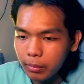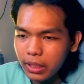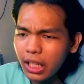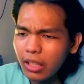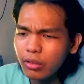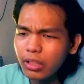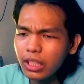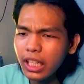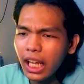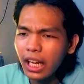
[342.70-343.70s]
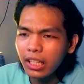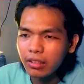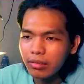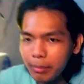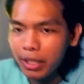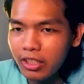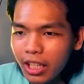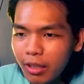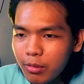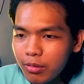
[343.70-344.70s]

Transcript: tapi dia langsung ngedelete gimana sih kau